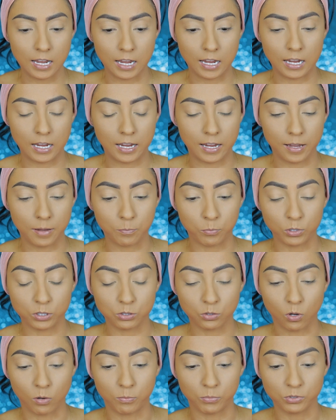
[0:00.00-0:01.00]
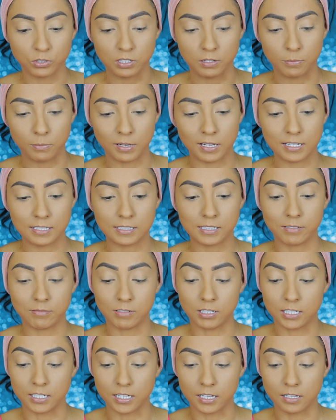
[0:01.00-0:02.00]
eh, pues cómo se ve, si
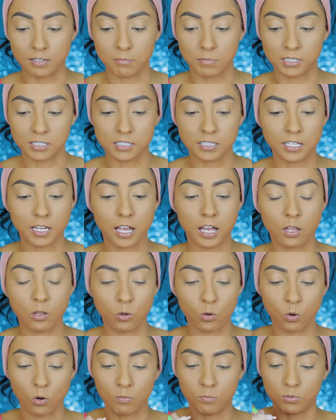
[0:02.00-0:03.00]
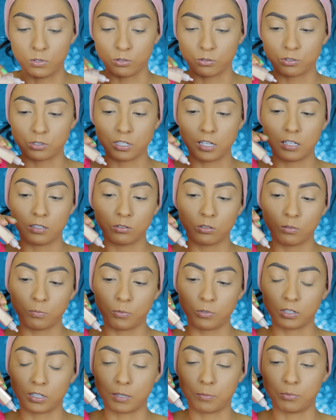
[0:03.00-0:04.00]
brilla demasiado, cómo lo siento,
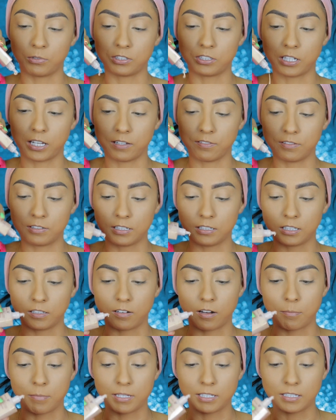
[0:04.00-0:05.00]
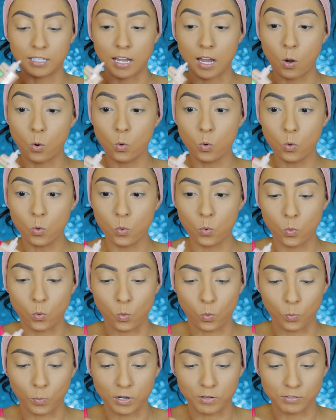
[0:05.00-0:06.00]
porque pues ya definitivamente,
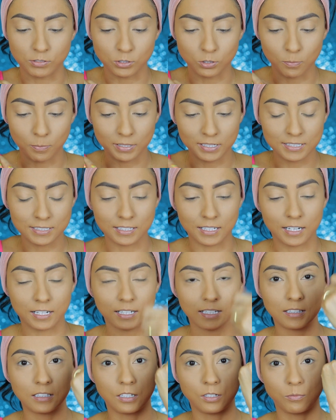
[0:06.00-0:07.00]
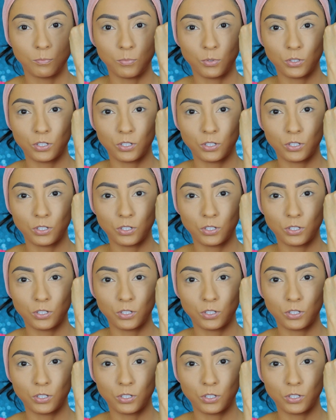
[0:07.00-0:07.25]
uh, bueno esto pareciera que tiene un